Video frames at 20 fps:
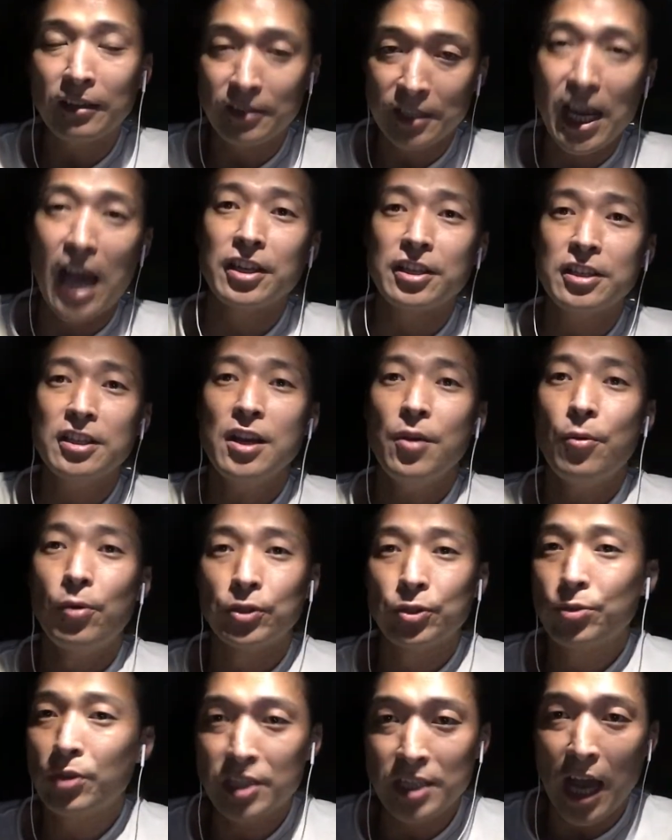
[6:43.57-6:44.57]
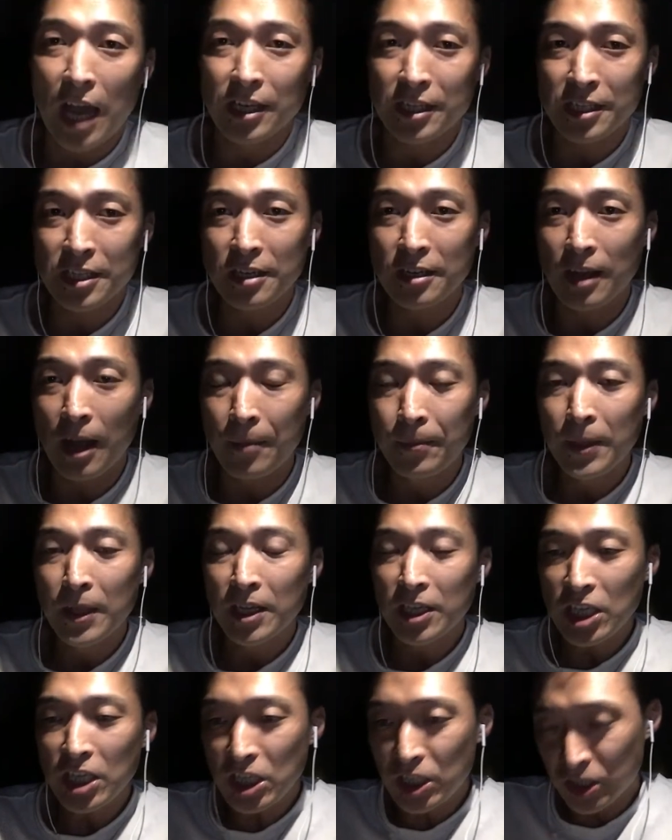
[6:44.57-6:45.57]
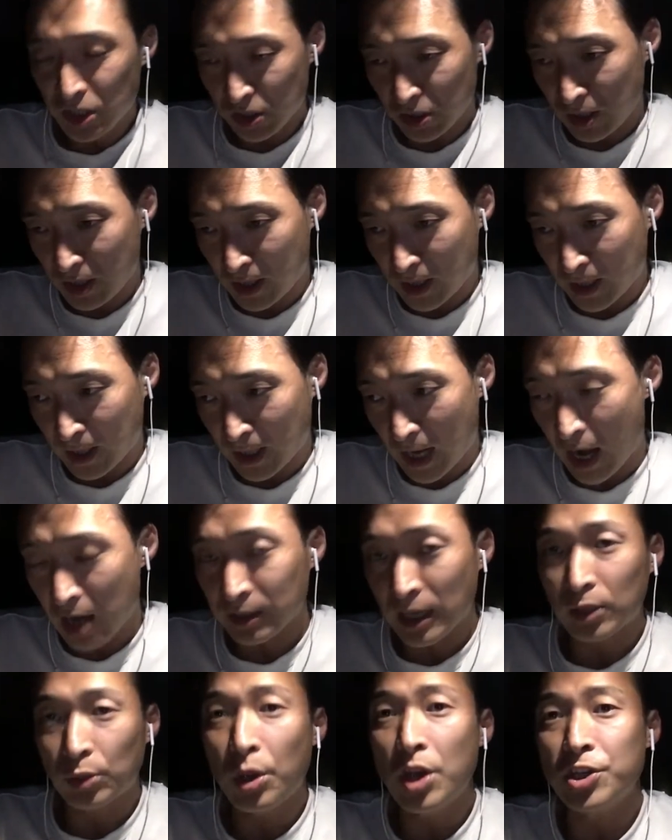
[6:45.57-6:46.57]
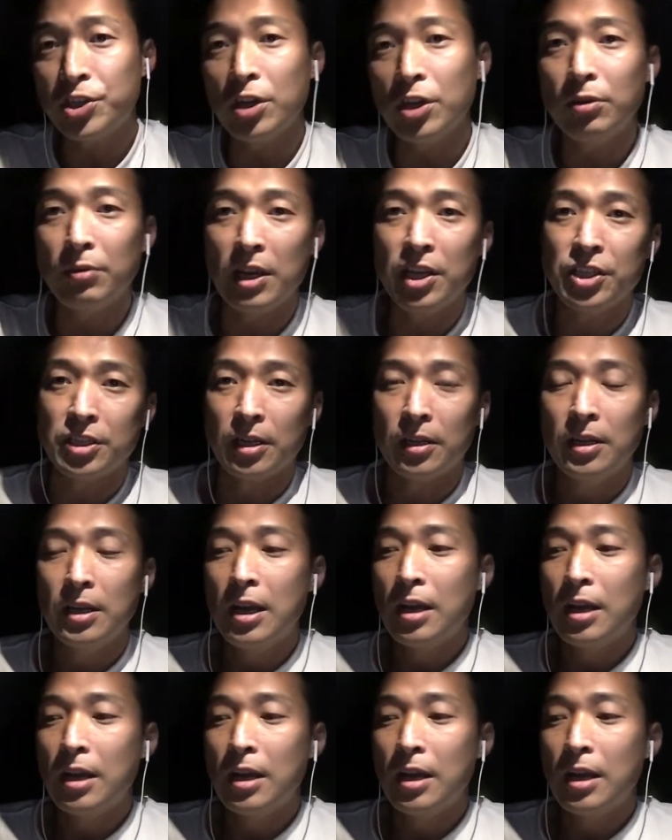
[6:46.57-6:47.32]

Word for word: 假设我是说假设啊，一直干到他退休为止，